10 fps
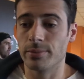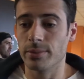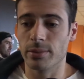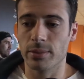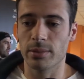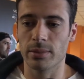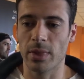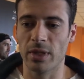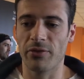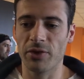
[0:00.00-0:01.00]

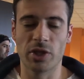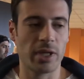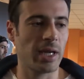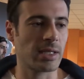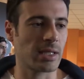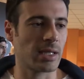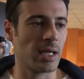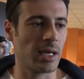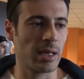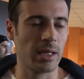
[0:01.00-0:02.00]
mm, è difficile dire che sia
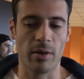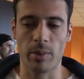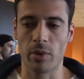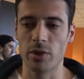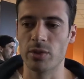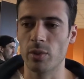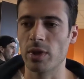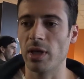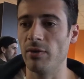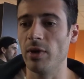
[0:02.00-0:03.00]
stata negativa per questi
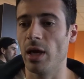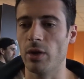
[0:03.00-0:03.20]
motivi,